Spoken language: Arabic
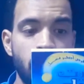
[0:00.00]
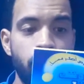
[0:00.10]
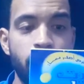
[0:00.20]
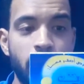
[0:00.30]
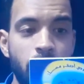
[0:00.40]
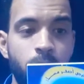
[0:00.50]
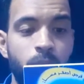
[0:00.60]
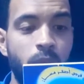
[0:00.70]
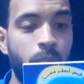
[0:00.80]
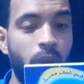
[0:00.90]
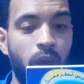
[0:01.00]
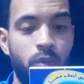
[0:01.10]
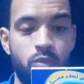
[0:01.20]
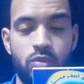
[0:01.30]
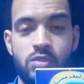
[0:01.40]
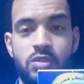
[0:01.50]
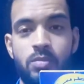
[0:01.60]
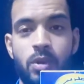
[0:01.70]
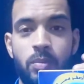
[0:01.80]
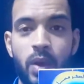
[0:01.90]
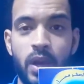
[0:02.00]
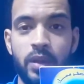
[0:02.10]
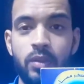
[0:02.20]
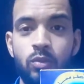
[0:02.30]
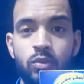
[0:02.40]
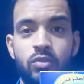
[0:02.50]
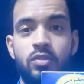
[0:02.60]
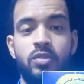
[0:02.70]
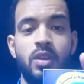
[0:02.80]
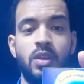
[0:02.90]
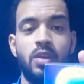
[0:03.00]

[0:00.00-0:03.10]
بكام باربعة ونص باربعة جنيه ونص